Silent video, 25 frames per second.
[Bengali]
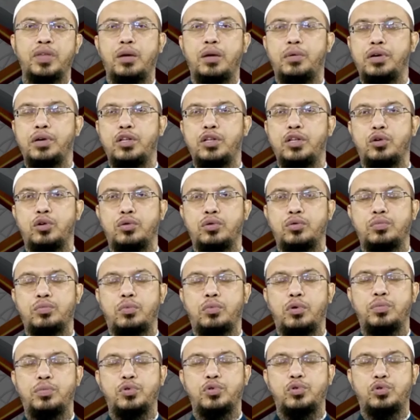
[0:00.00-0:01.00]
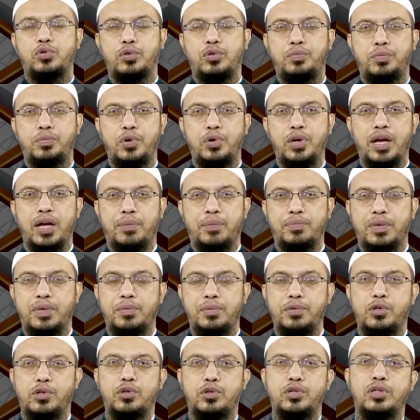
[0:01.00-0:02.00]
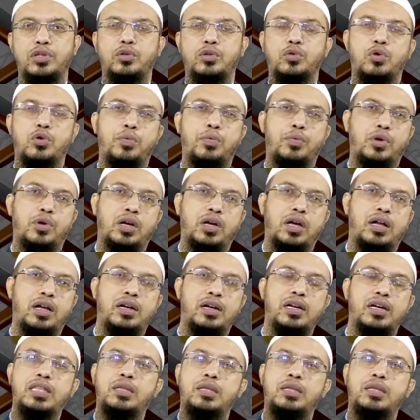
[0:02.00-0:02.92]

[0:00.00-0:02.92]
এবং এ ধরনের বই পুস্তক পড়ে আপনার ভিতরে যেন কোনো প্রকার